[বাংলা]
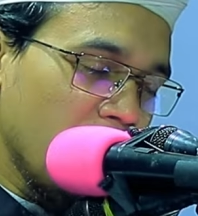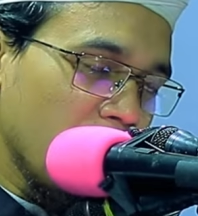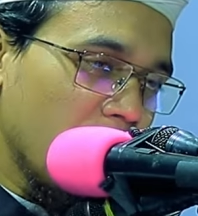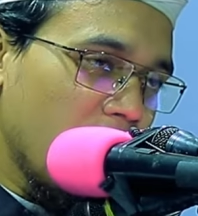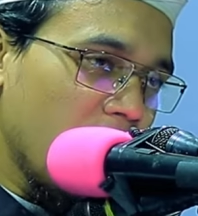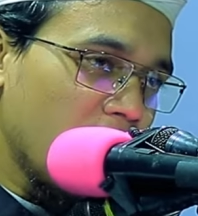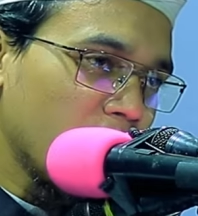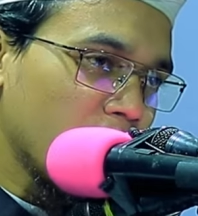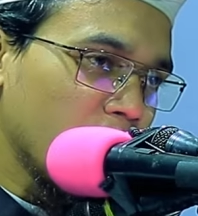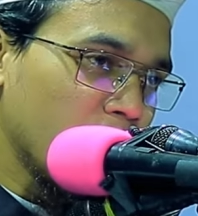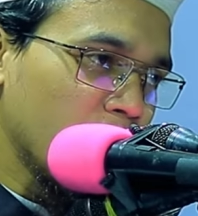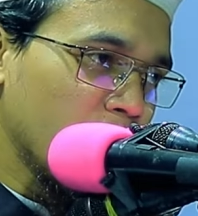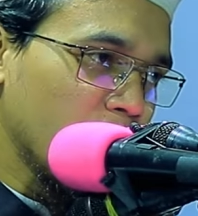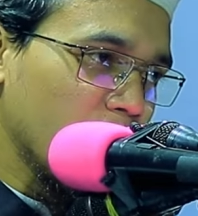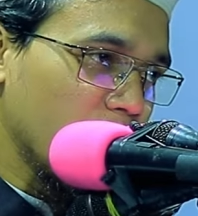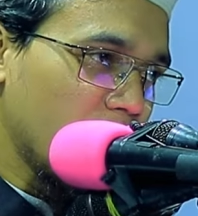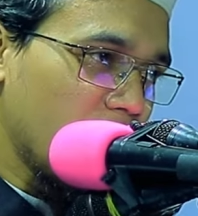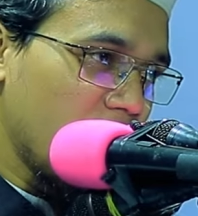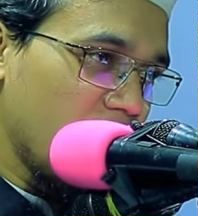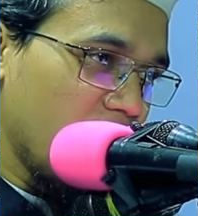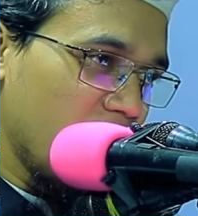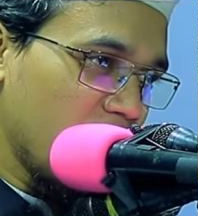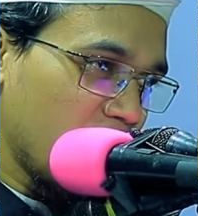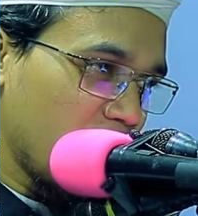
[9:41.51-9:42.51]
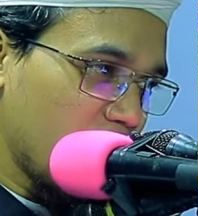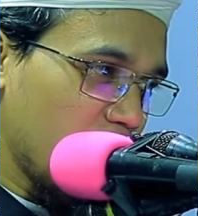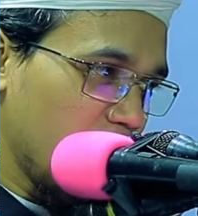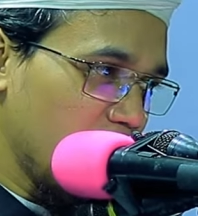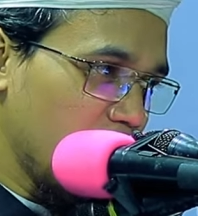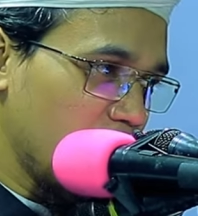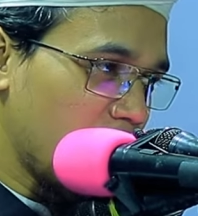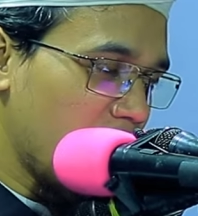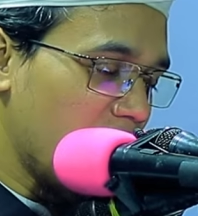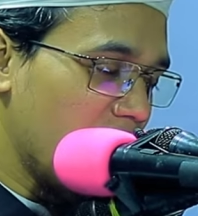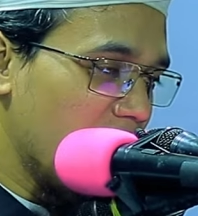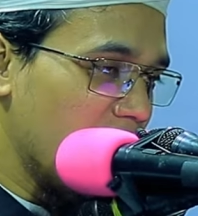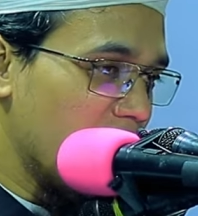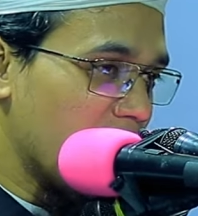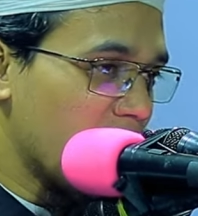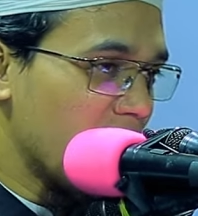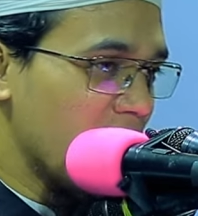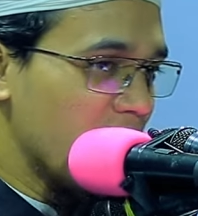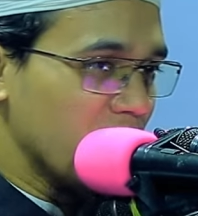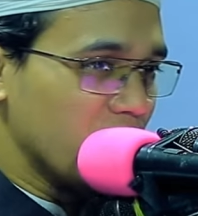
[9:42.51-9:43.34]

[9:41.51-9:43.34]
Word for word: মানো না কুরান